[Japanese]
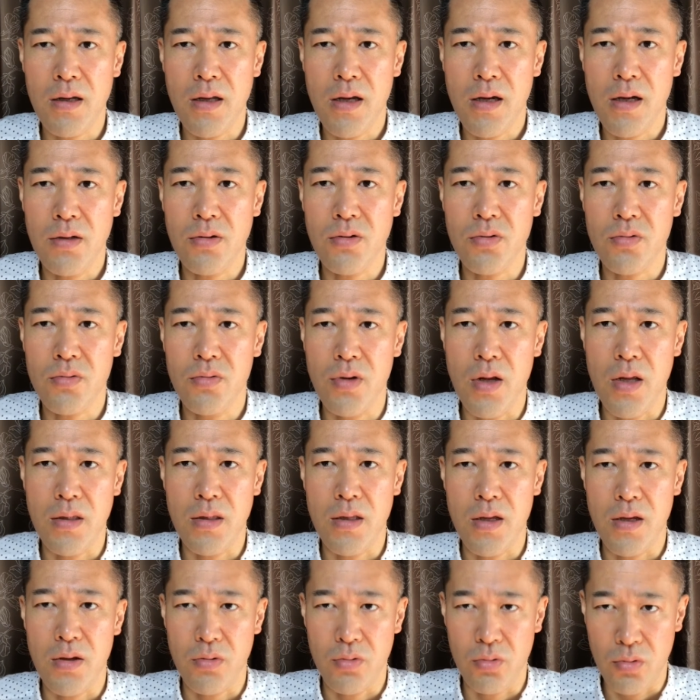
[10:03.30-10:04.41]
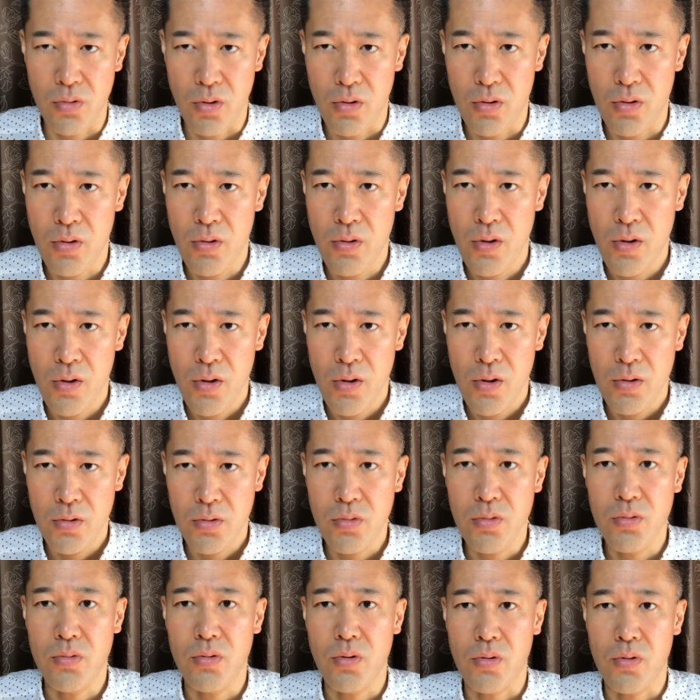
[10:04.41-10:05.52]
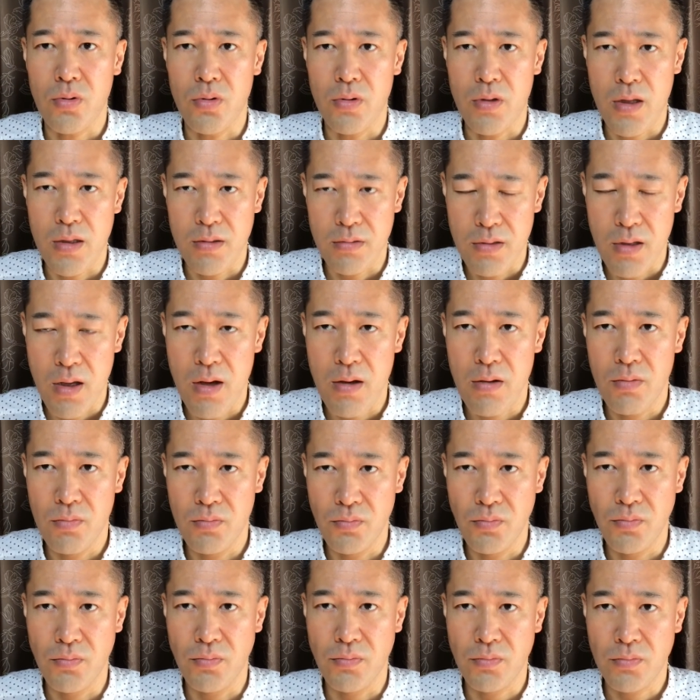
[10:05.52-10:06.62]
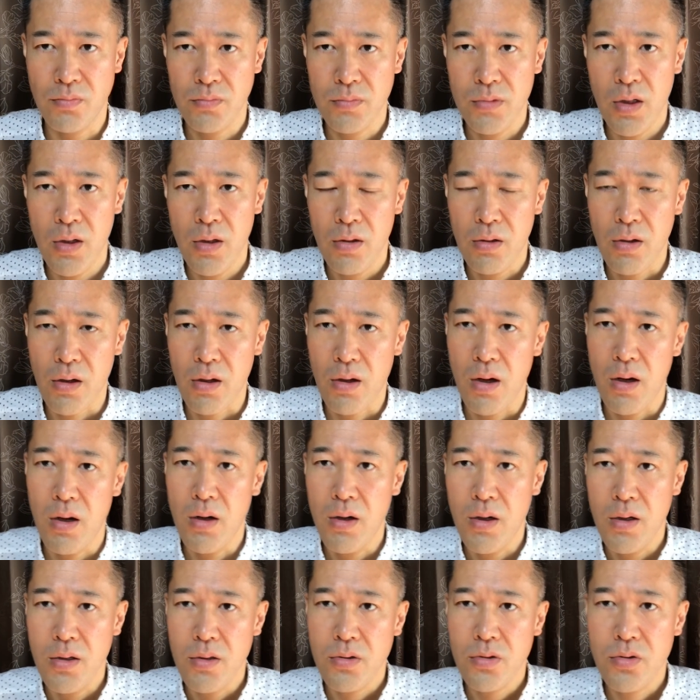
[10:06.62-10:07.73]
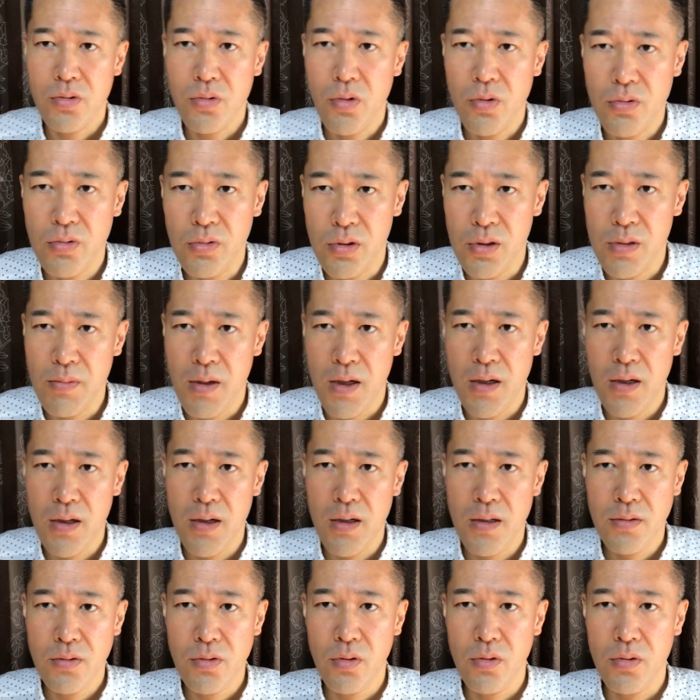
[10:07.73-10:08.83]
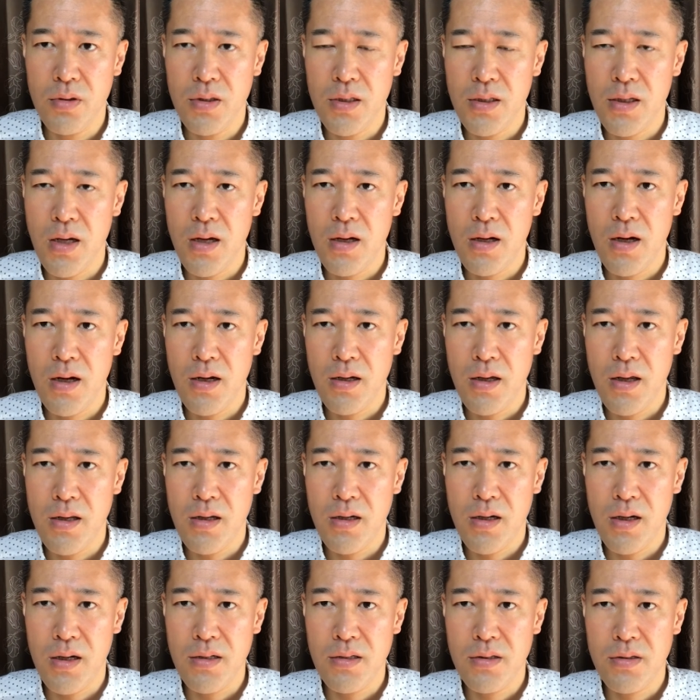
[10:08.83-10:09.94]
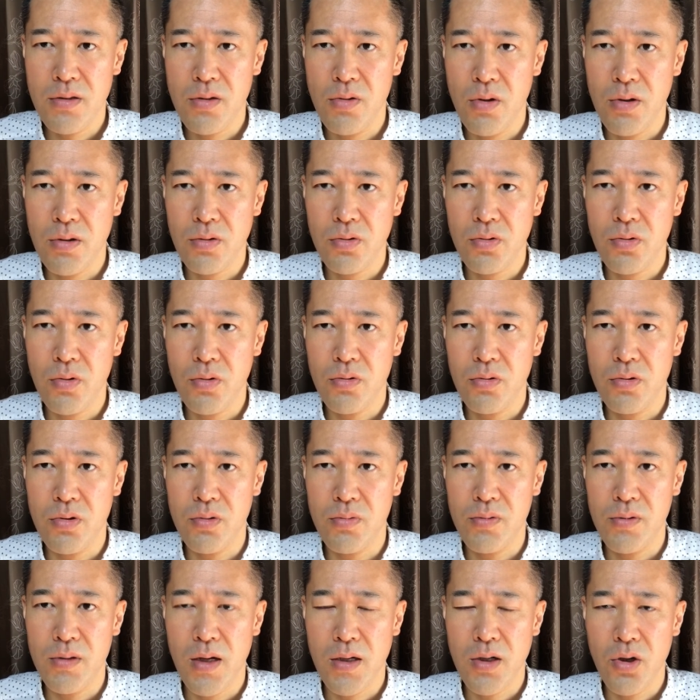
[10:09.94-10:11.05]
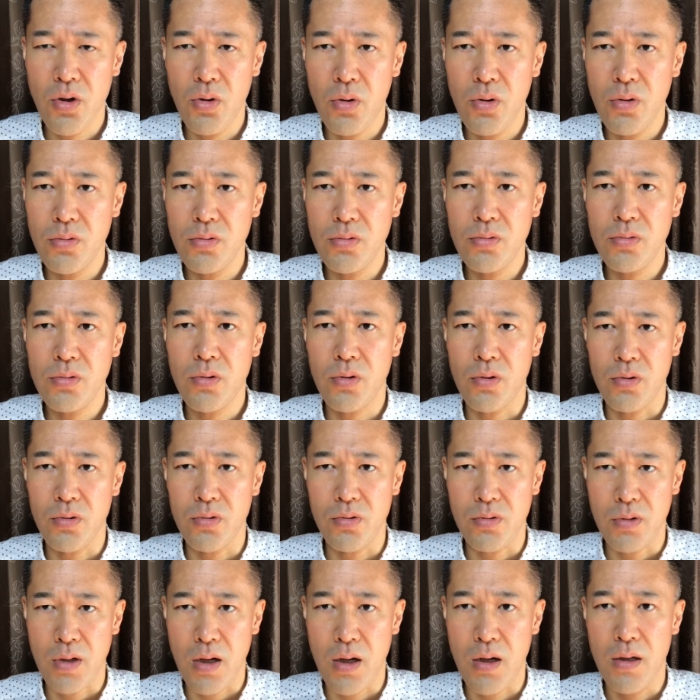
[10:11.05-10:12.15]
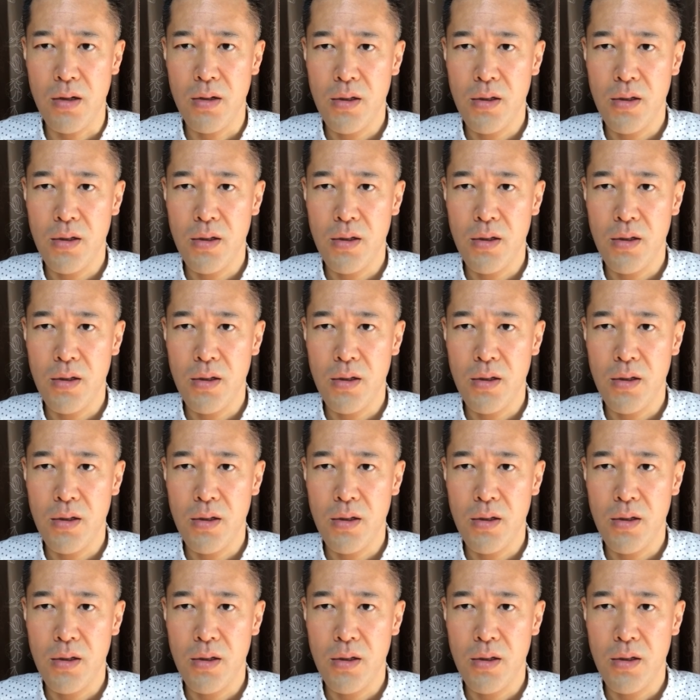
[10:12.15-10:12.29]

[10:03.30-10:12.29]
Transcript: 係が作れていくというところですね。うん、だからすごく今その人間関係に関してはすごく自分が強運というか